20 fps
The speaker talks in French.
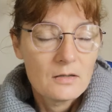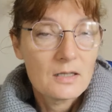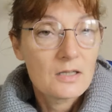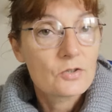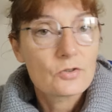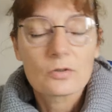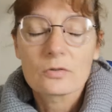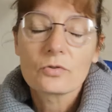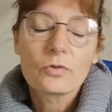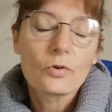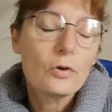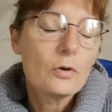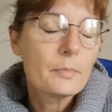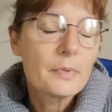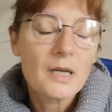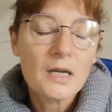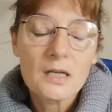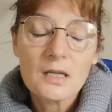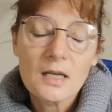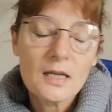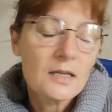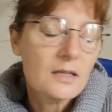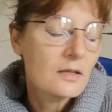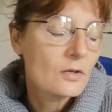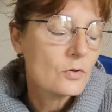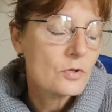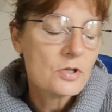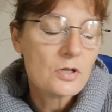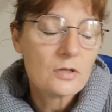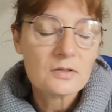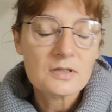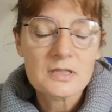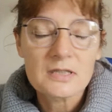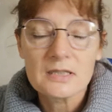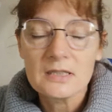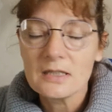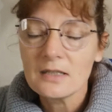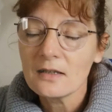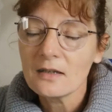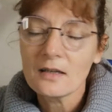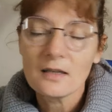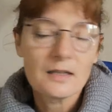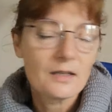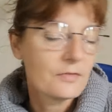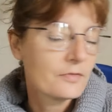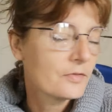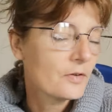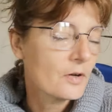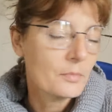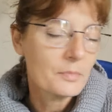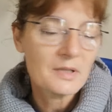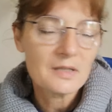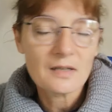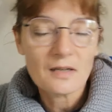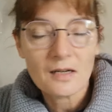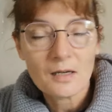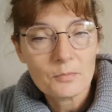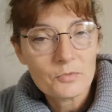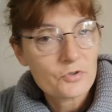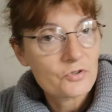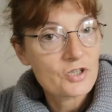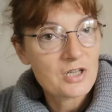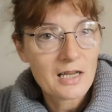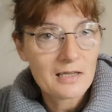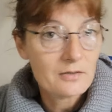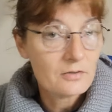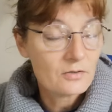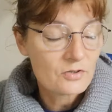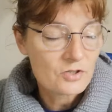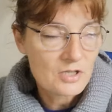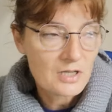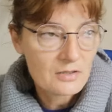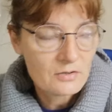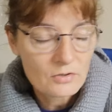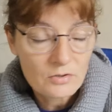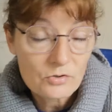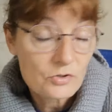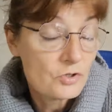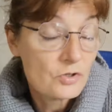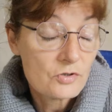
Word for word: Et elle chante trop bien, et elle est trop gentille, elle est formidable, je l'adore, je l'adore.